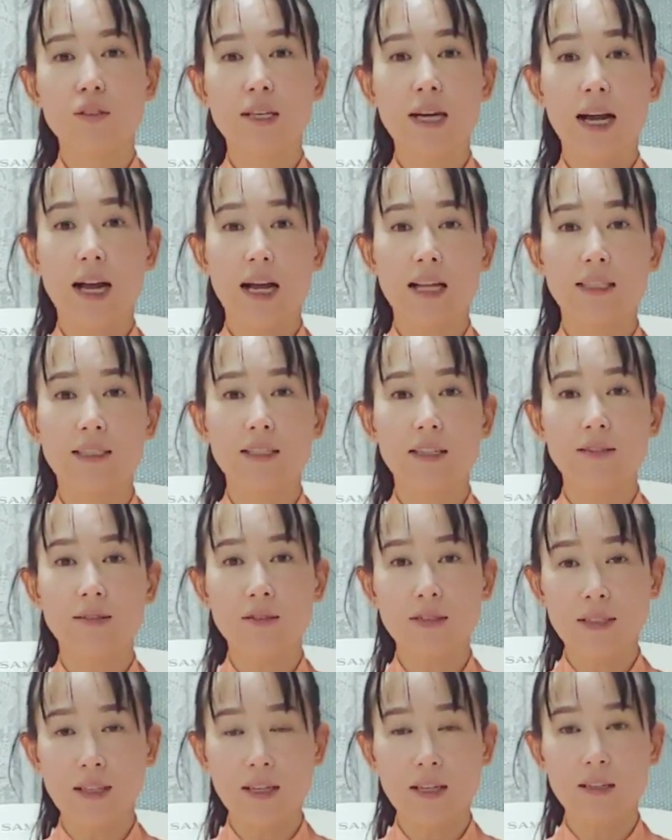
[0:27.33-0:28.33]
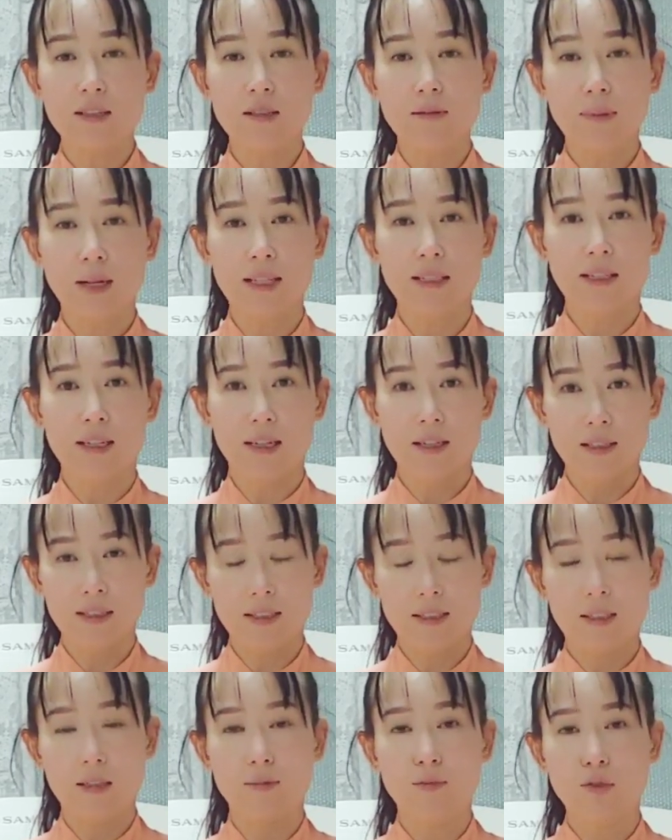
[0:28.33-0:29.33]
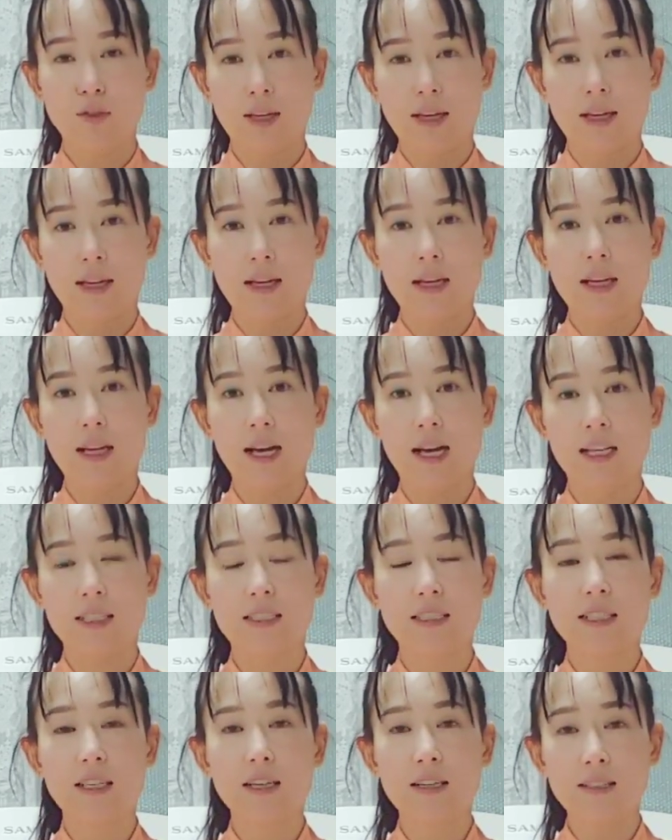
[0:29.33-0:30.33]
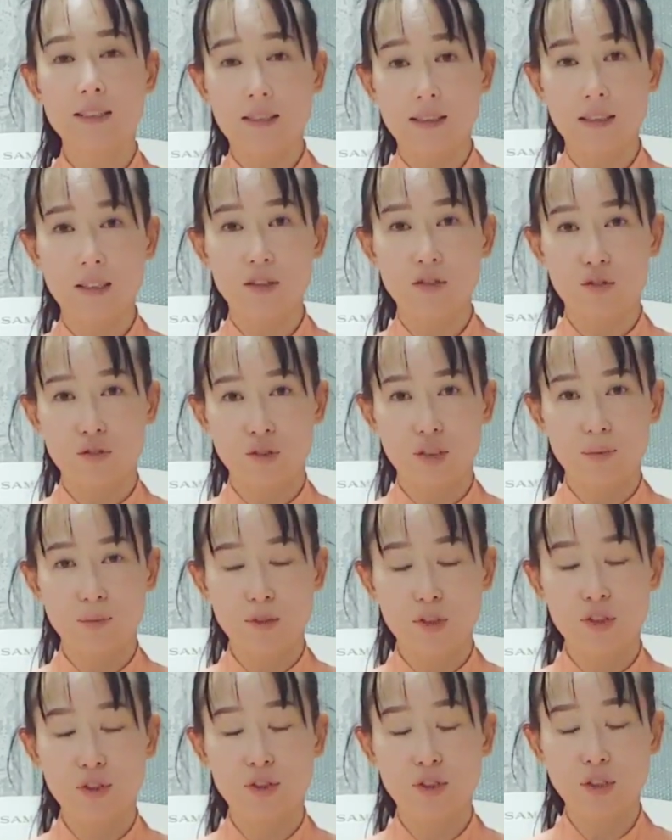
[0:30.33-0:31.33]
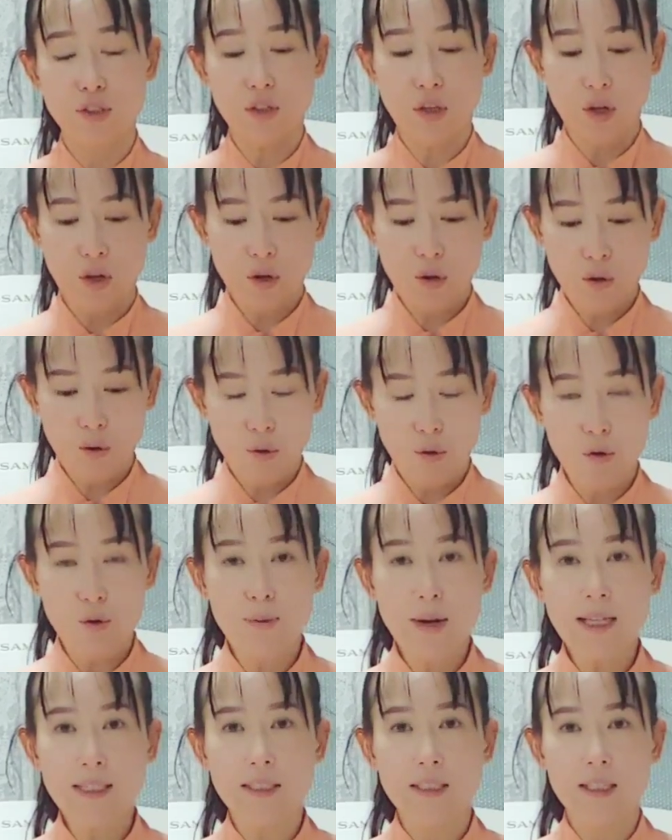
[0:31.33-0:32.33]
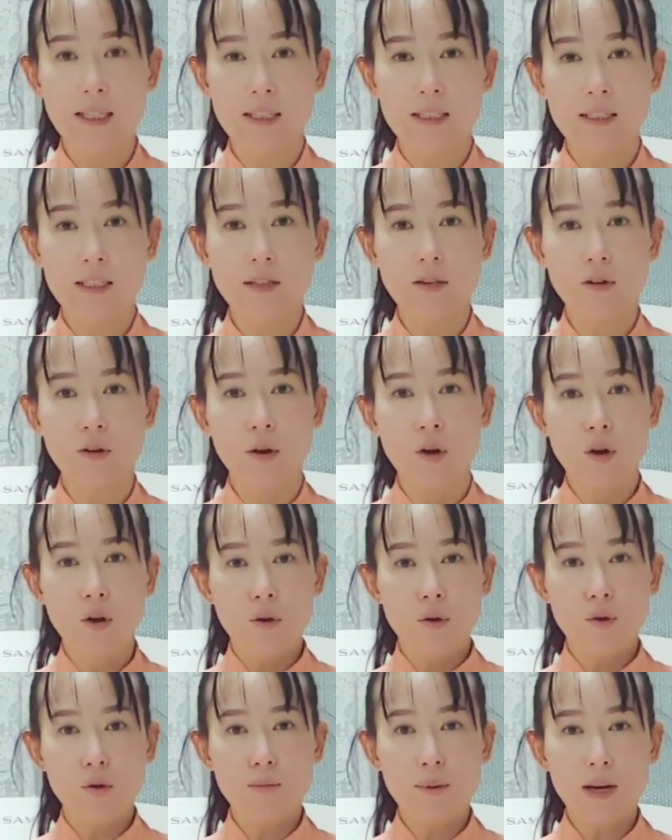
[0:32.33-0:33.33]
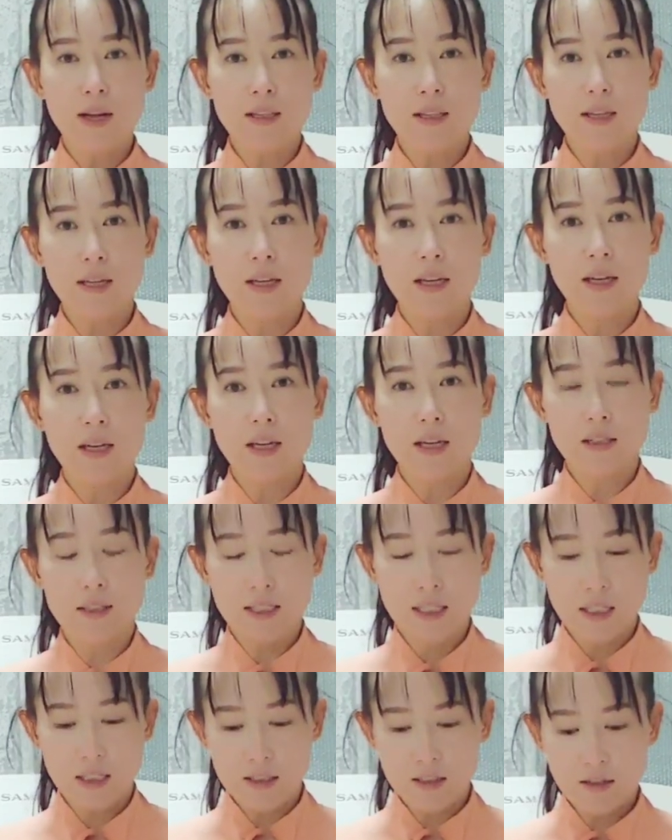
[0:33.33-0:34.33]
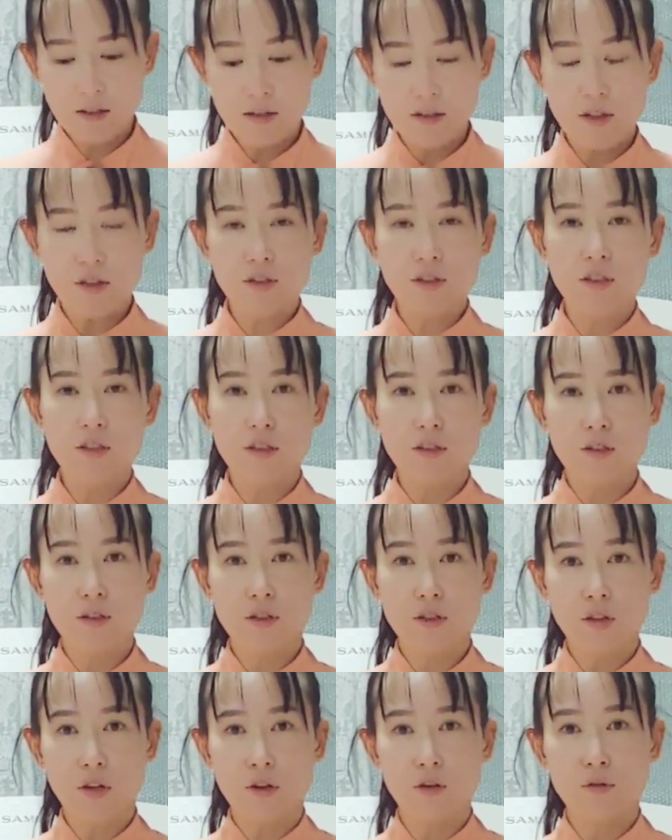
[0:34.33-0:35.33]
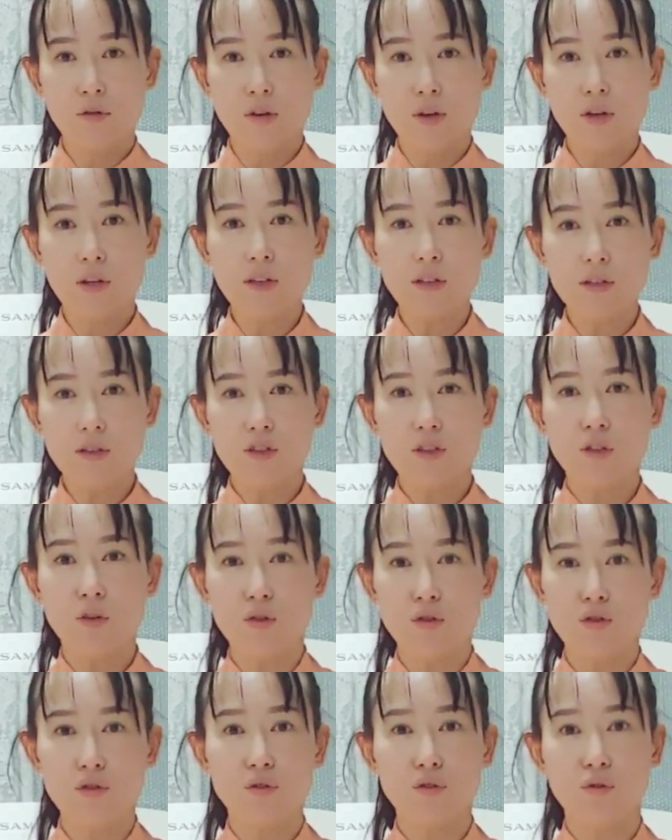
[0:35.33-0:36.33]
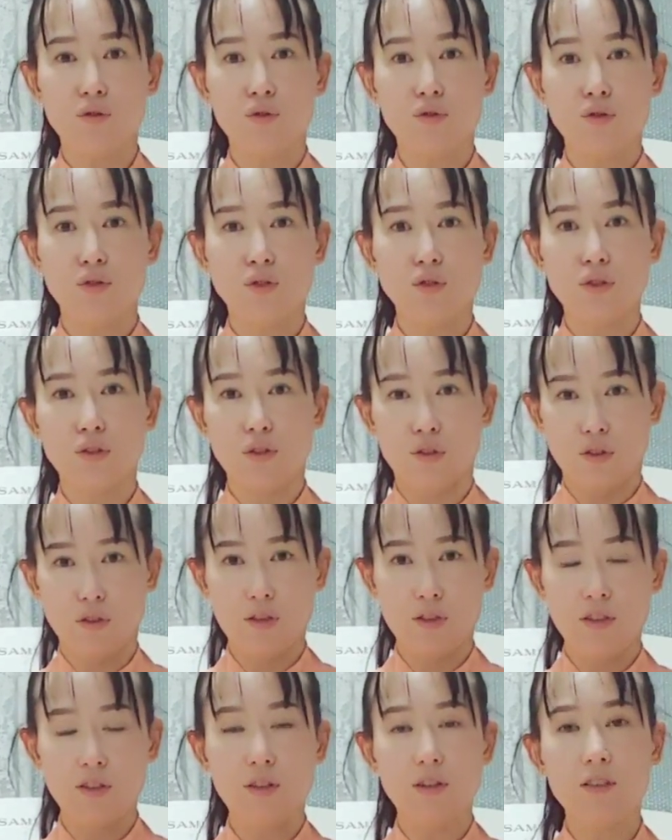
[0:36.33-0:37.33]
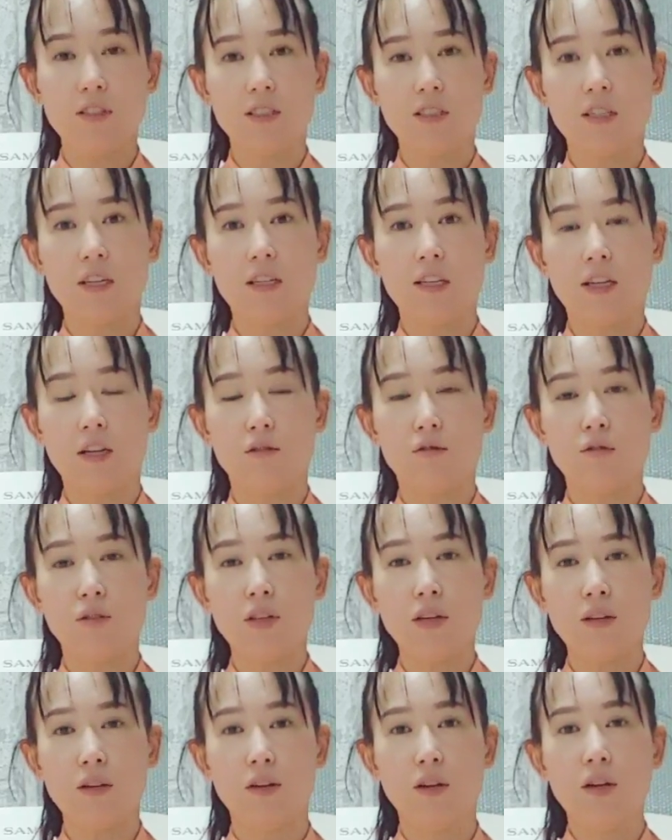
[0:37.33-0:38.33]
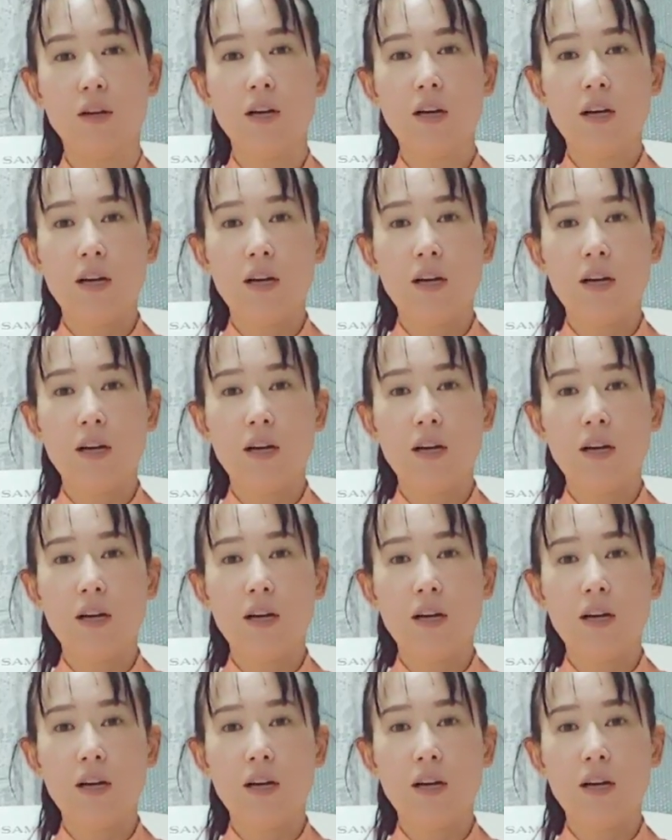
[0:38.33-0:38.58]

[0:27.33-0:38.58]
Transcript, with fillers: 우리가 앉아서 생활을 많이 하기 때문에 앉아있을 때 중심축은 골반이겠죠. 골반이 틀어졌을 경우 척추도 틀어지게 되고요.